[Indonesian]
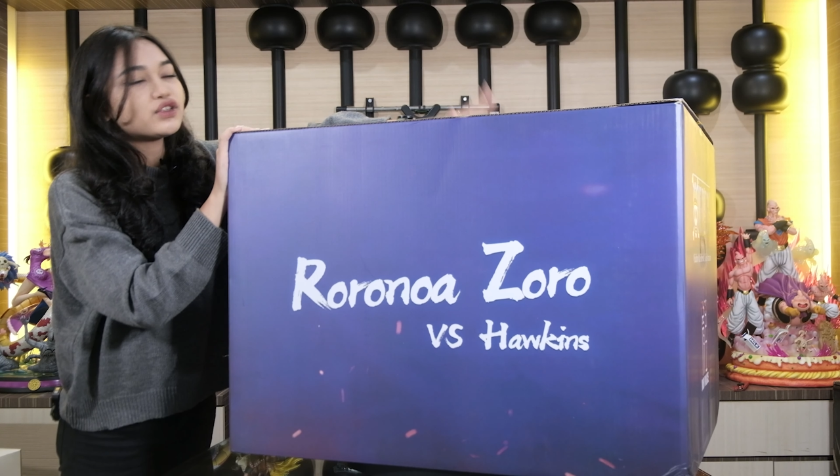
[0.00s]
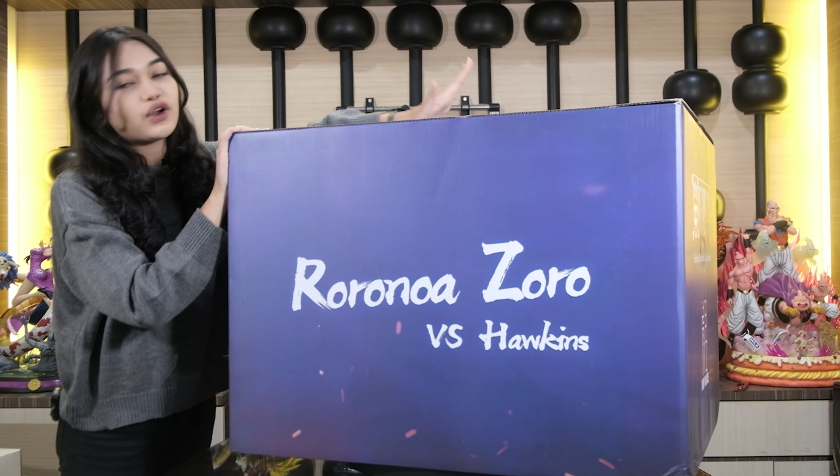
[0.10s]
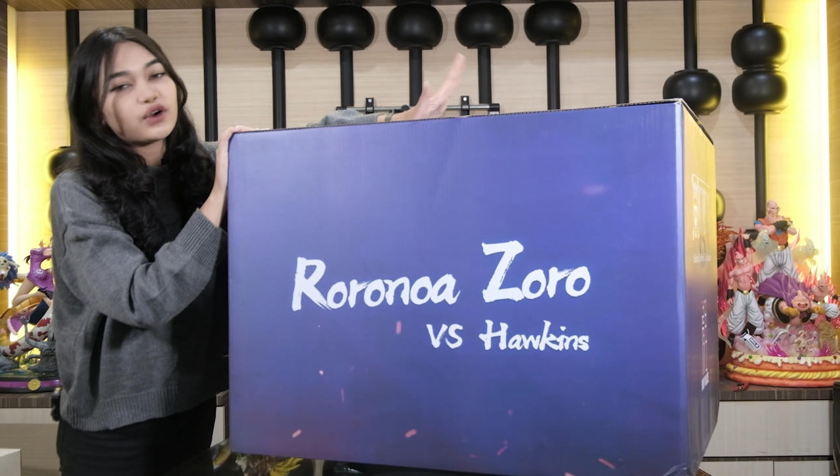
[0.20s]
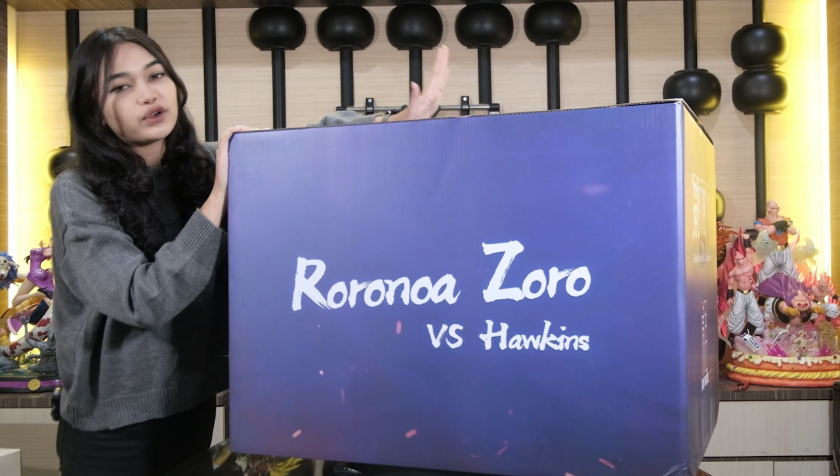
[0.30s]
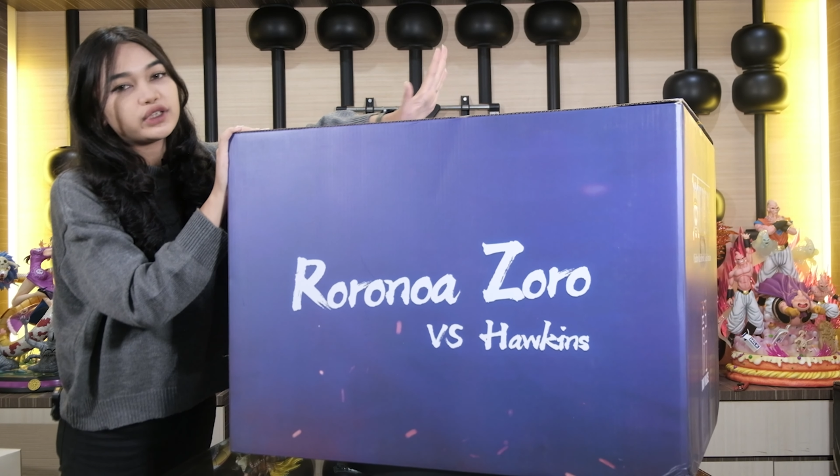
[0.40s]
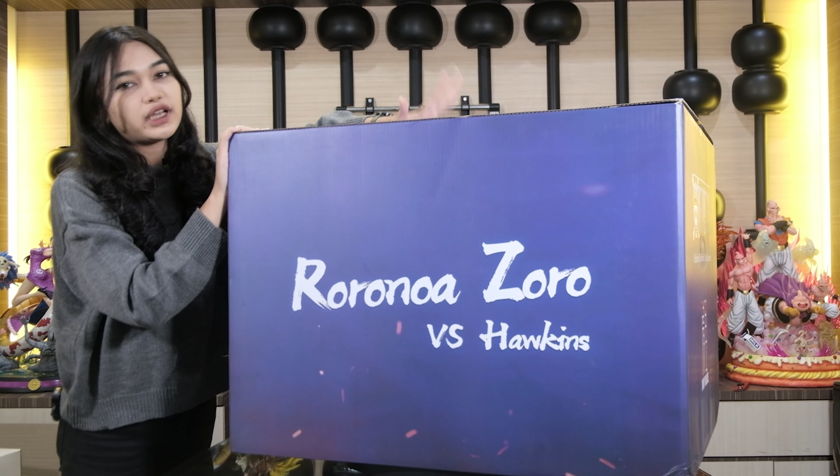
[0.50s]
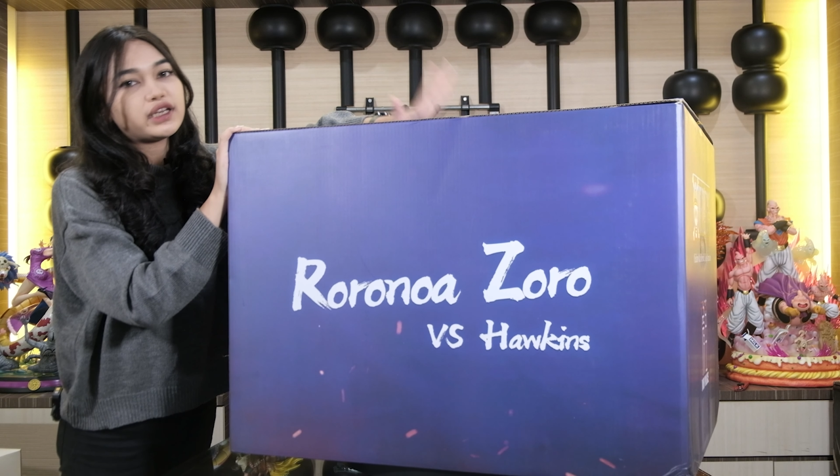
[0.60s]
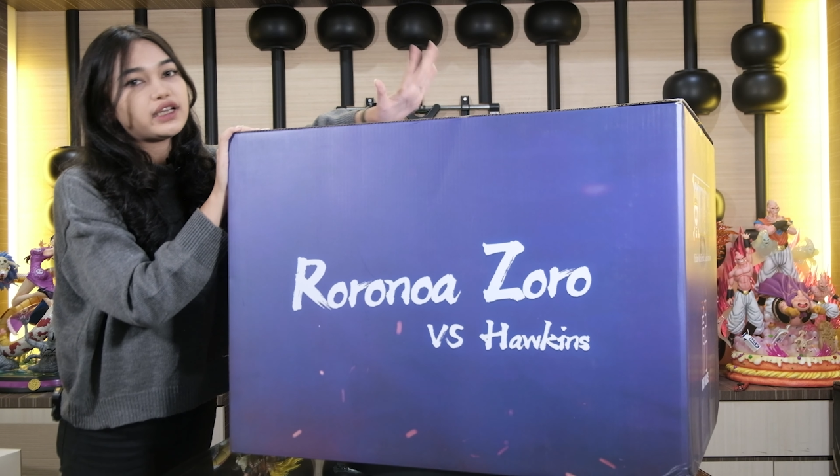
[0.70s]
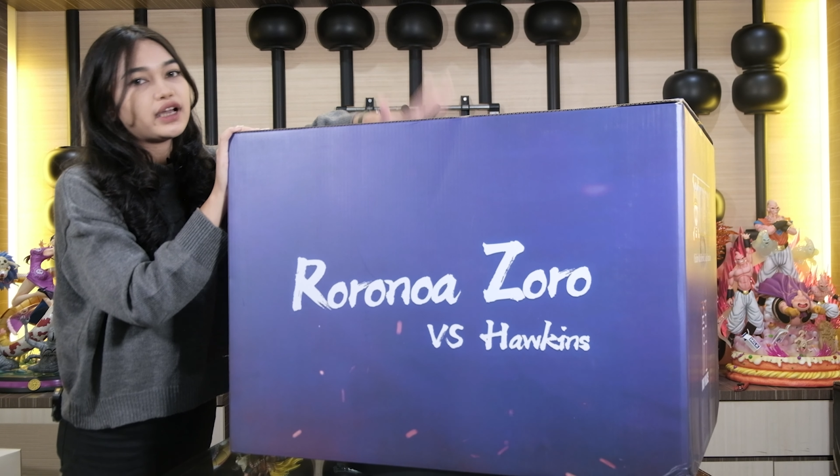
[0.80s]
Zoro-nya nih